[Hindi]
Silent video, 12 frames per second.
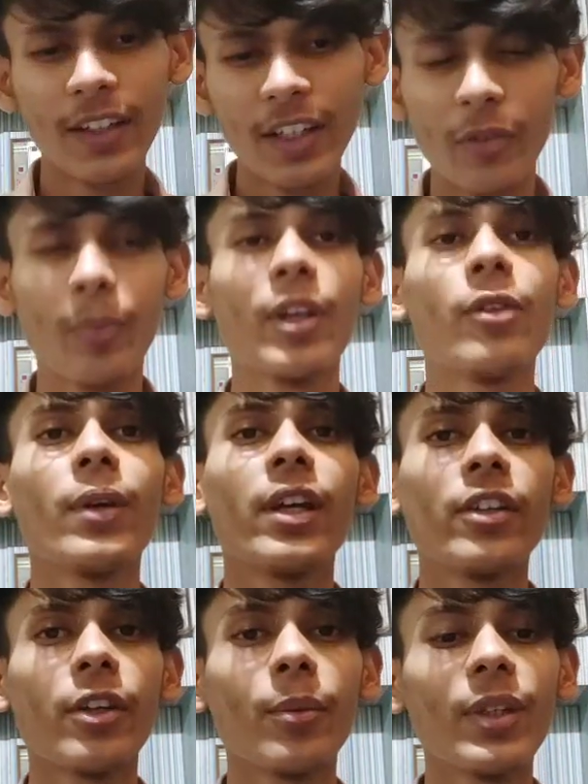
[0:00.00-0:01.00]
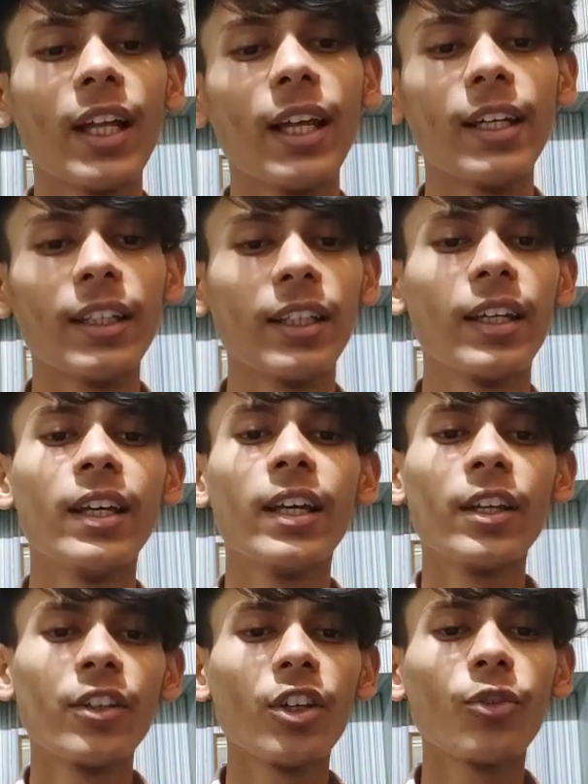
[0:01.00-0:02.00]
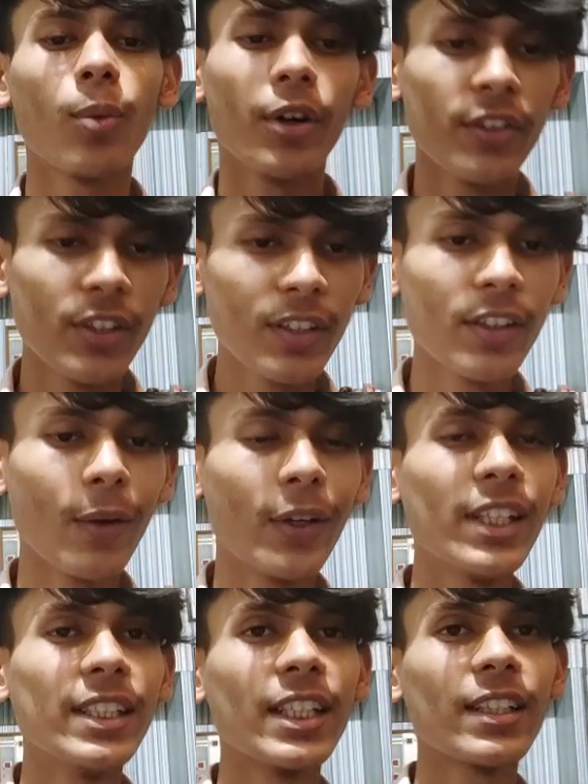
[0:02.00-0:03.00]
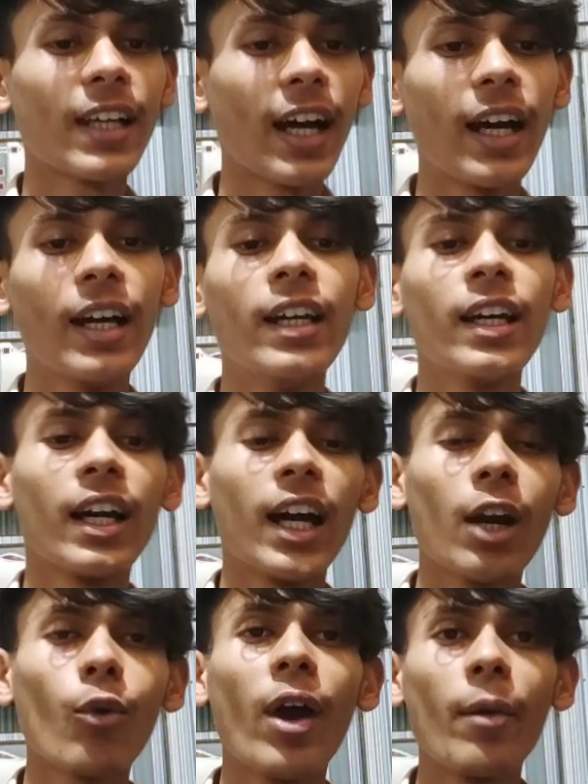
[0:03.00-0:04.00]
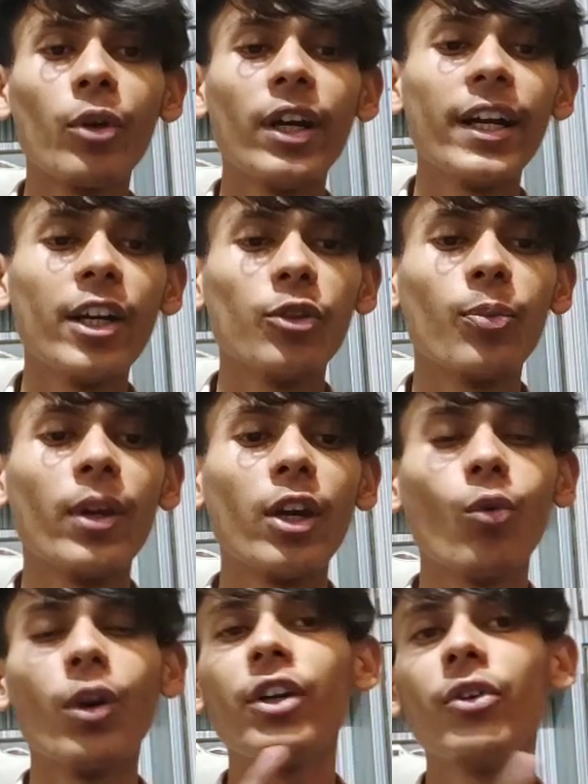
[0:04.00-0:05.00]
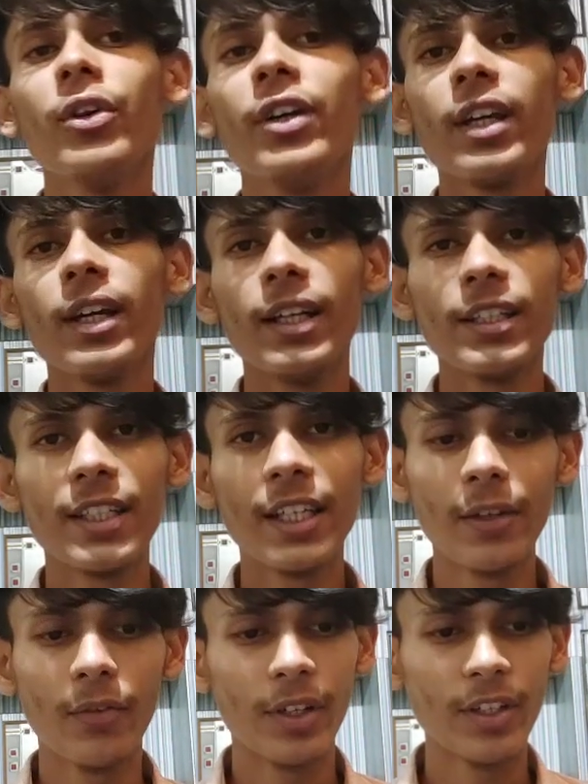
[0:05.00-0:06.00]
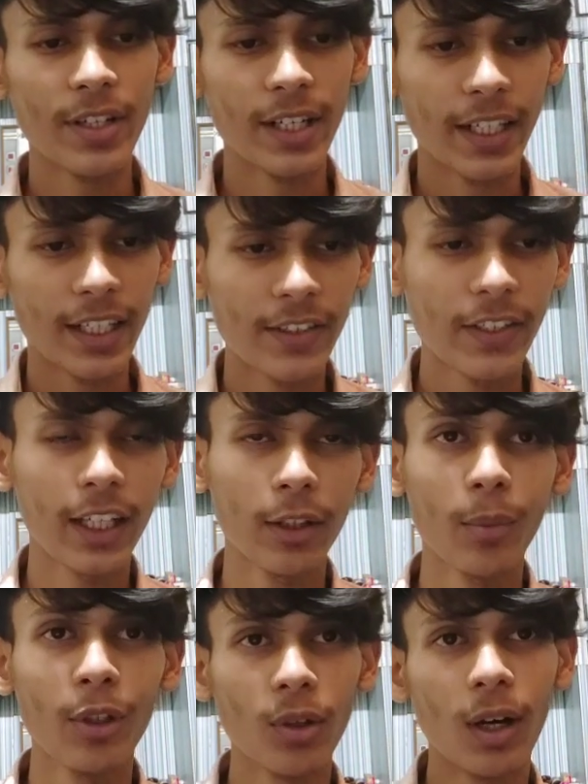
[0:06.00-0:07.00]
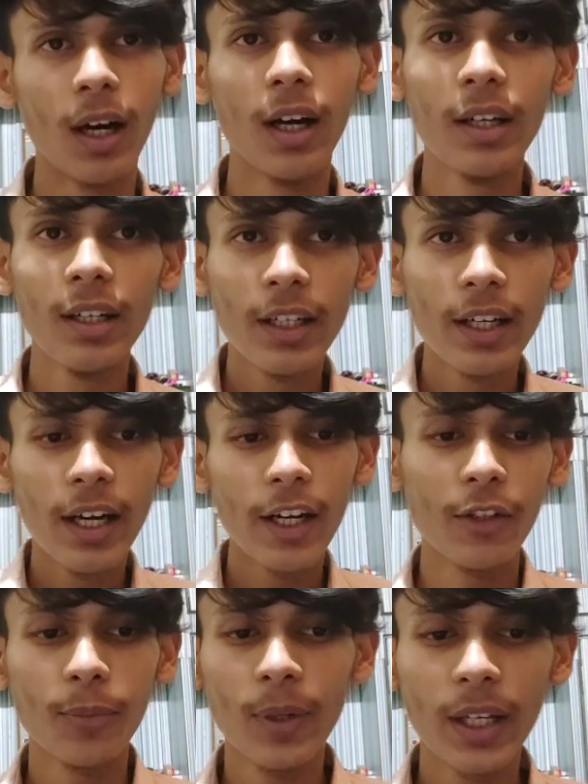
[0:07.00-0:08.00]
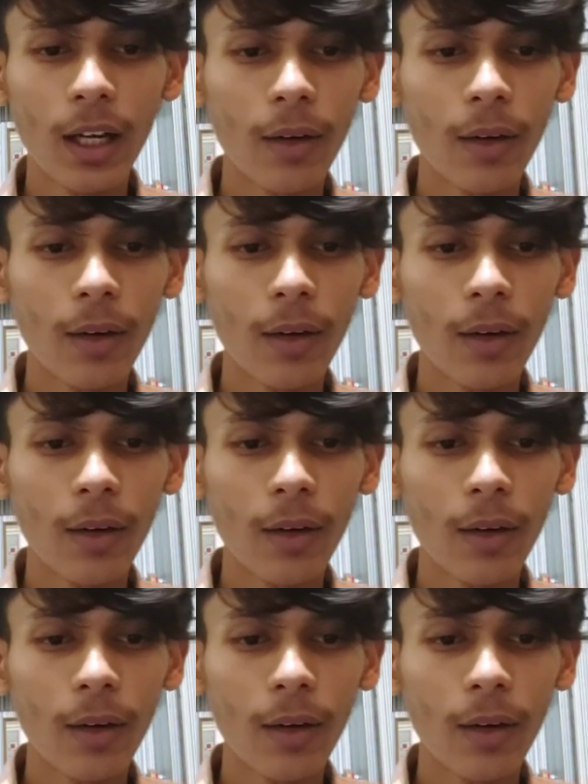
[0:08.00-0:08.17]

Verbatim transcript: नजर स्पेसिफिकेशन भी डाल लेते सिक्स पॉइंट सिक्स सेवन इंचेस का कर्व एमुलेट डिस्प्ले वन ट्वेंटी हर्ट्स की रिफ्रेश रेट के साथ में था तो हाँ, डिस्प्ले